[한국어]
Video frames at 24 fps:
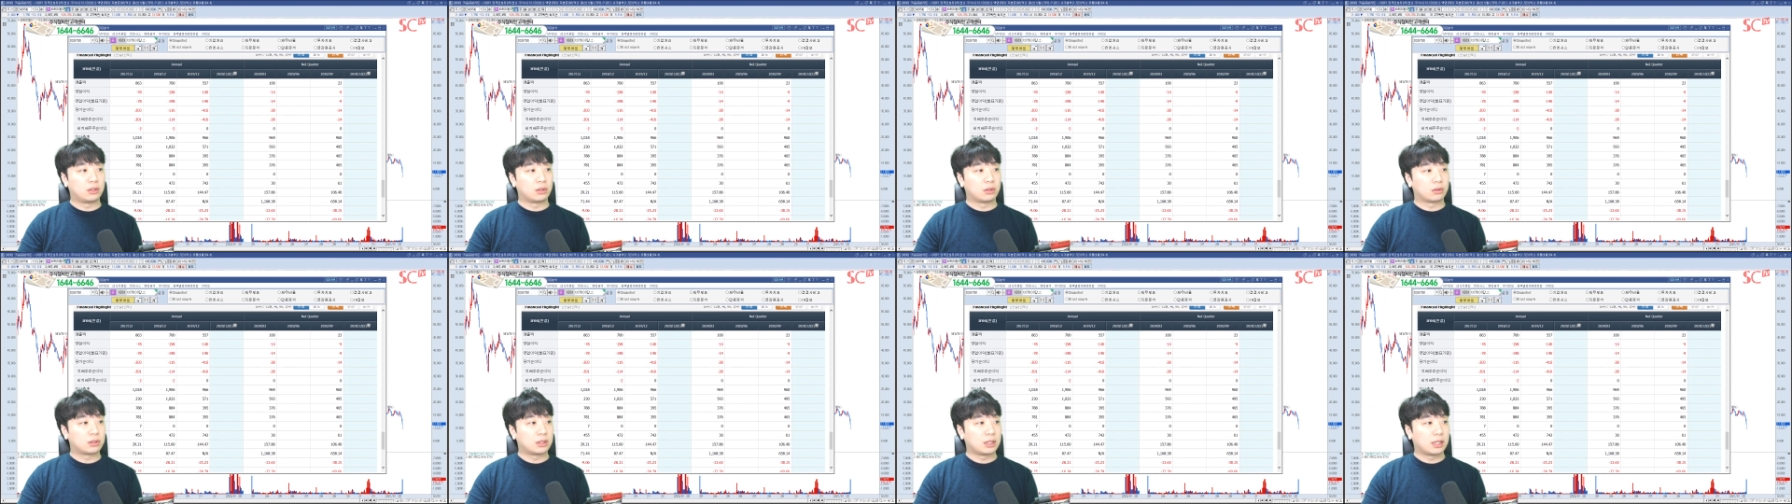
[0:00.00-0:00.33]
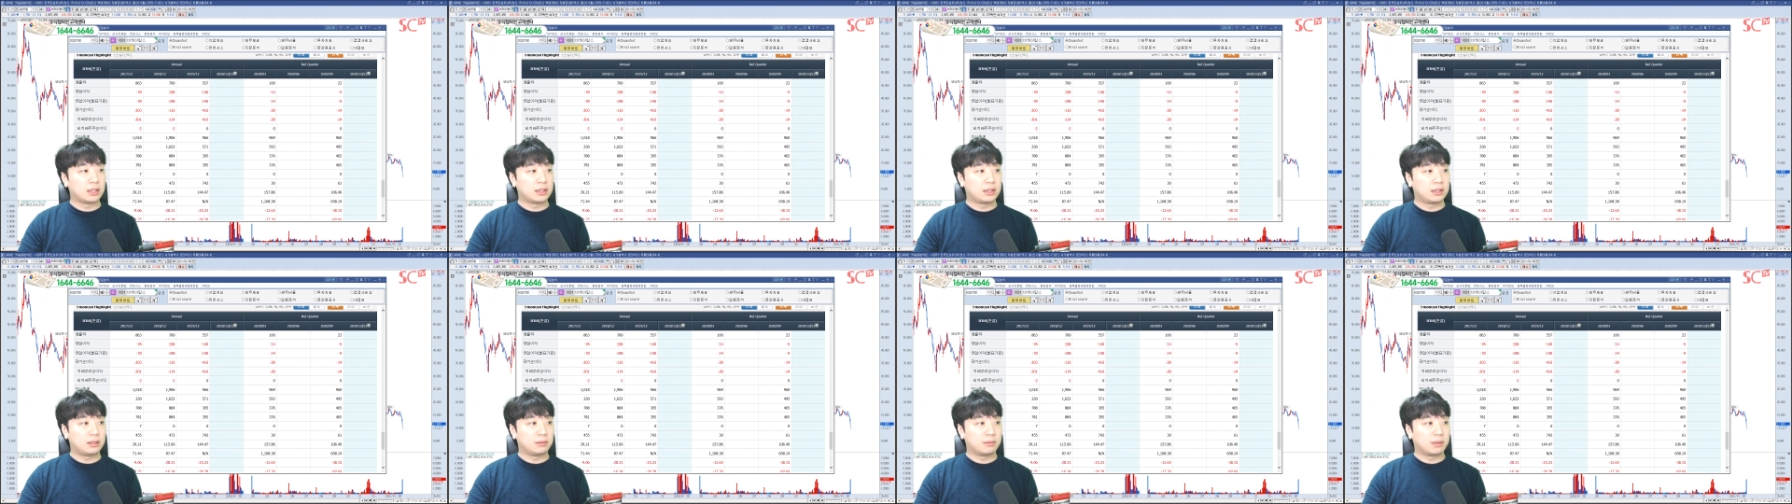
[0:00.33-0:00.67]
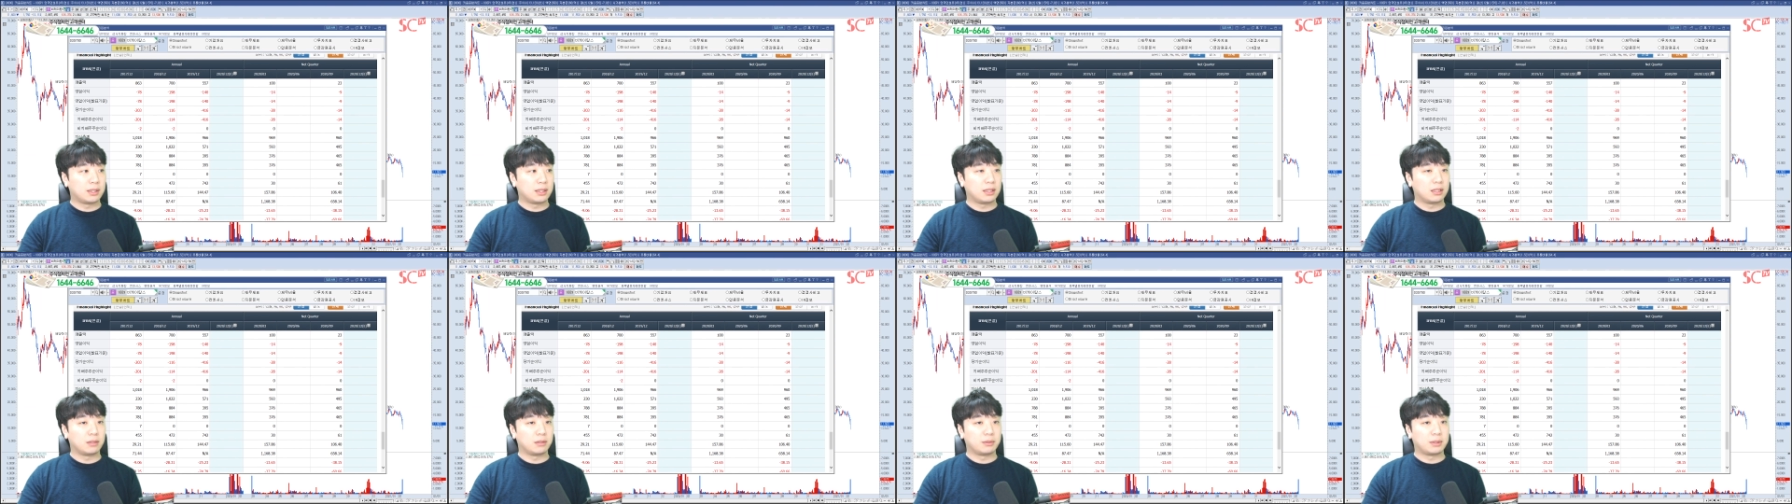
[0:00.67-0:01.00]
적자가
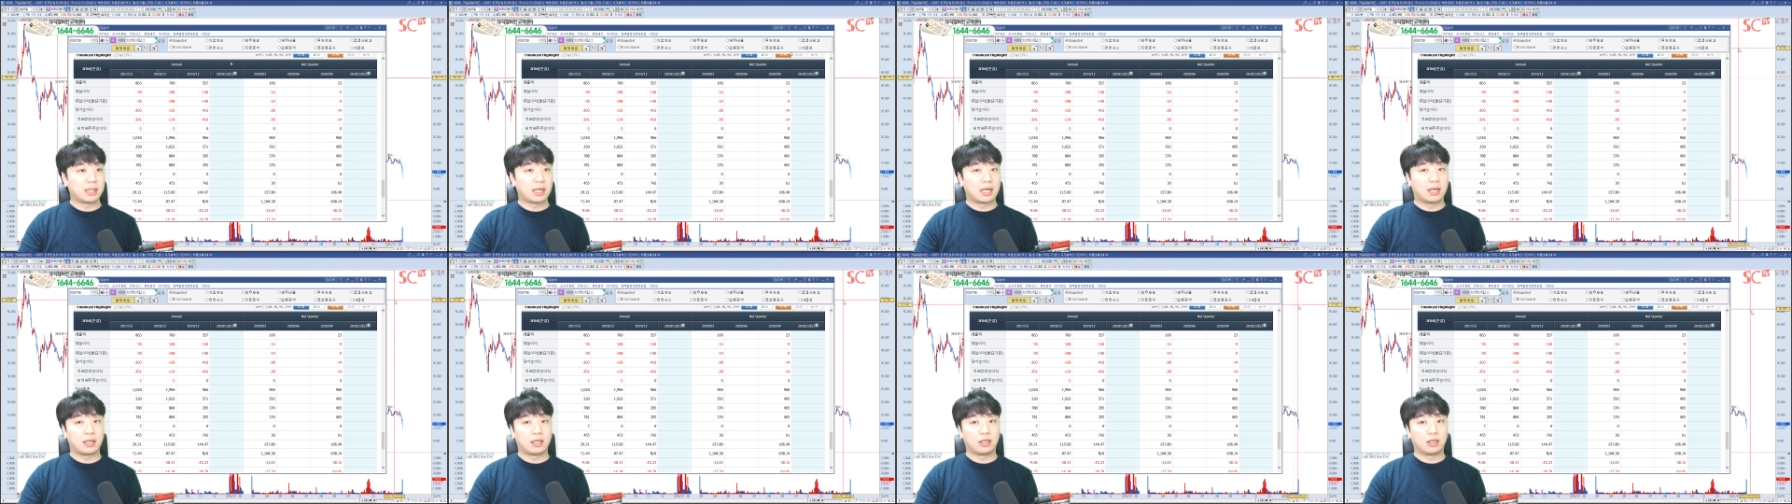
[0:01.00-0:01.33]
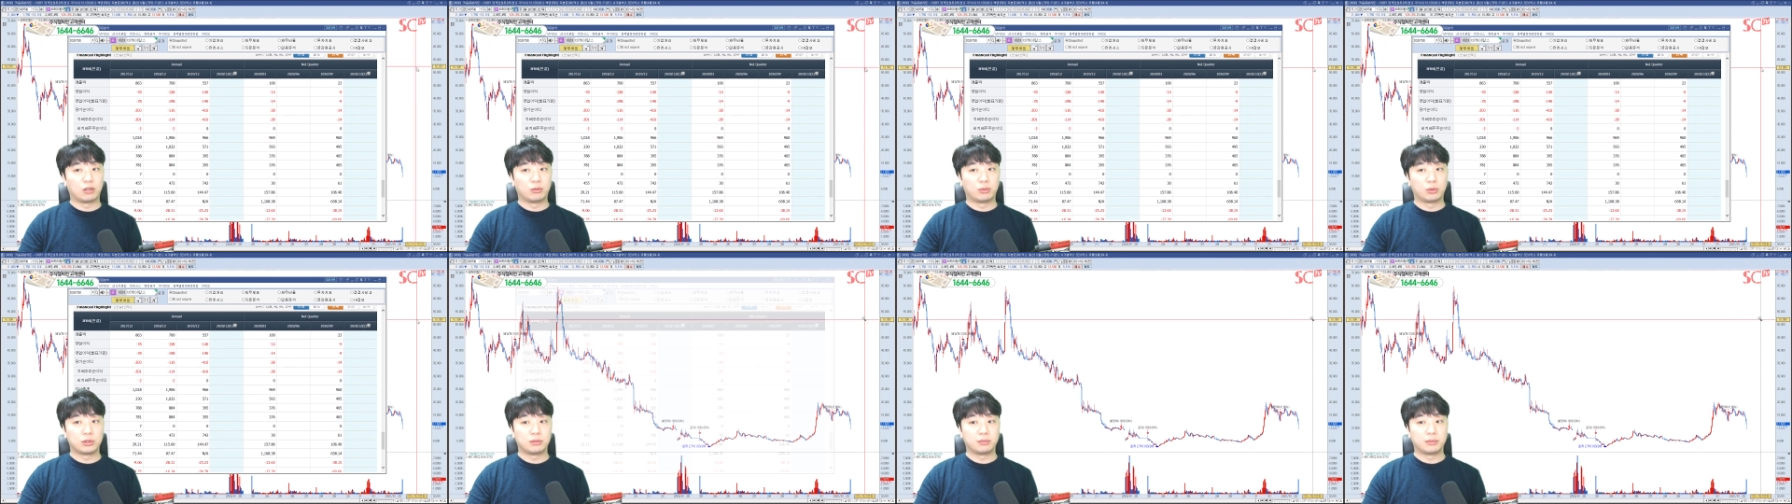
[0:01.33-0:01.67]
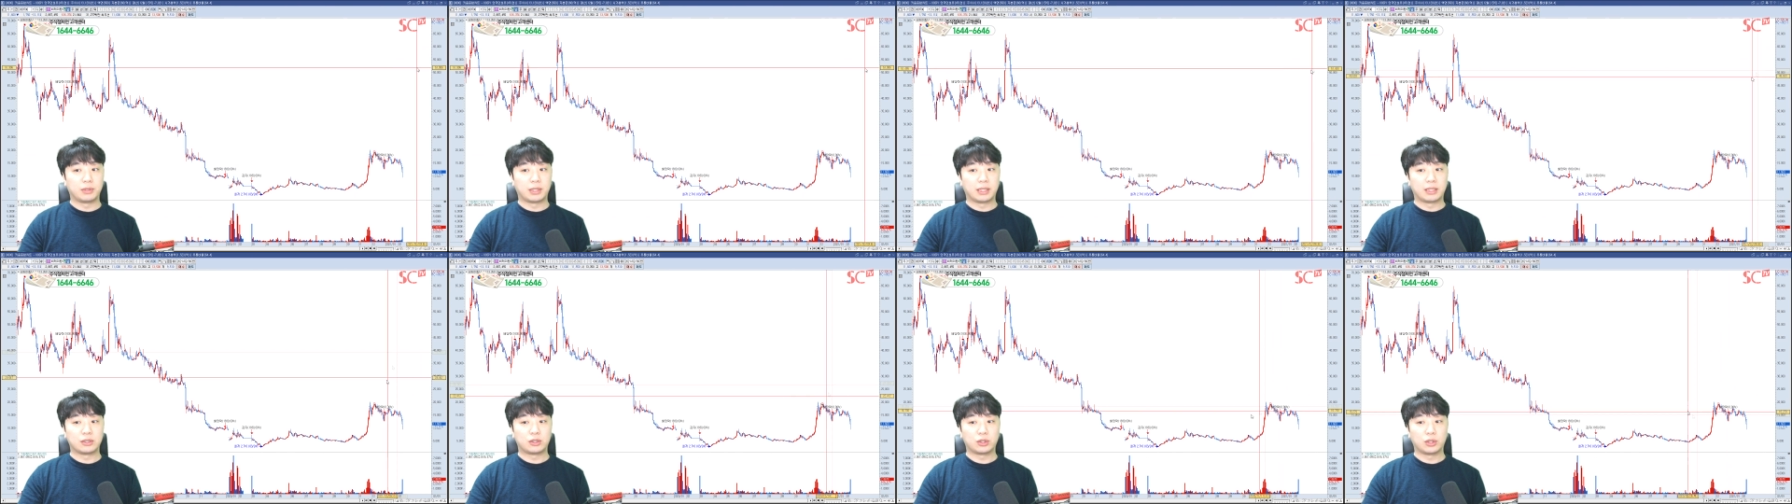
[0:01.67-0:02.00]
심한 기업이다 라고 보시면
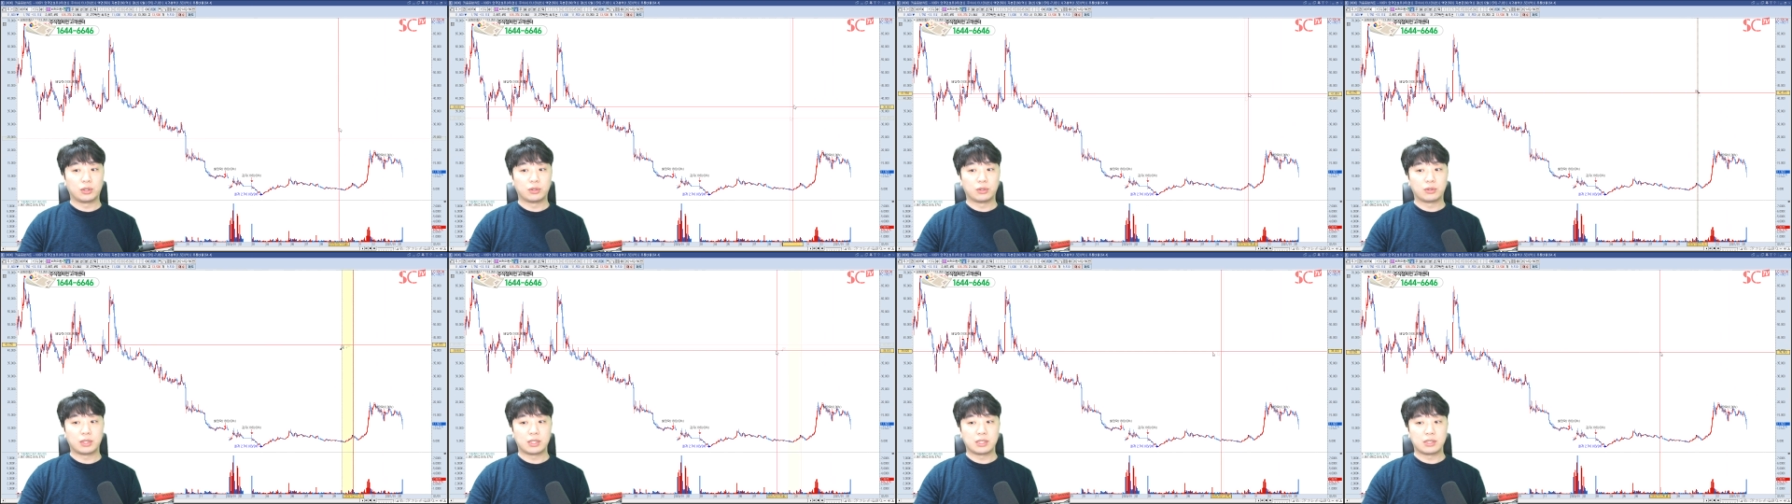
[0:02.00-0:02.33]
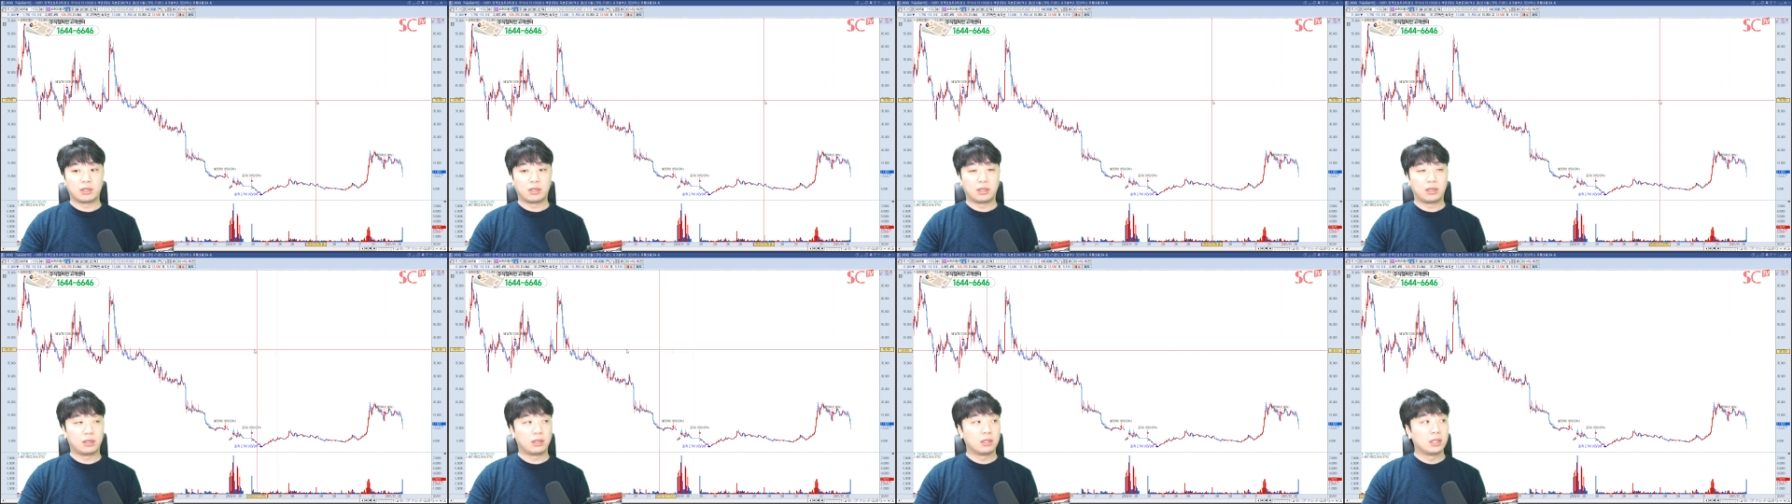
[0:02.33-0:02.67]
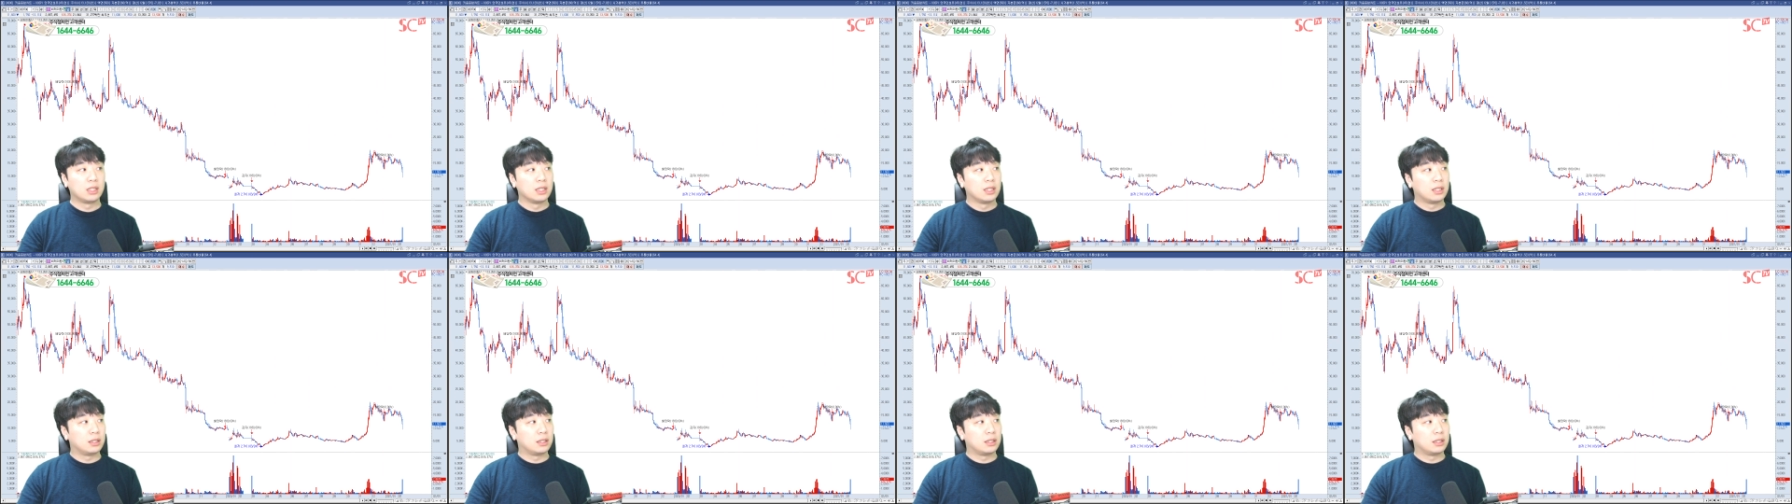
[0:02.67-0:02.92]
되겠죠 그래서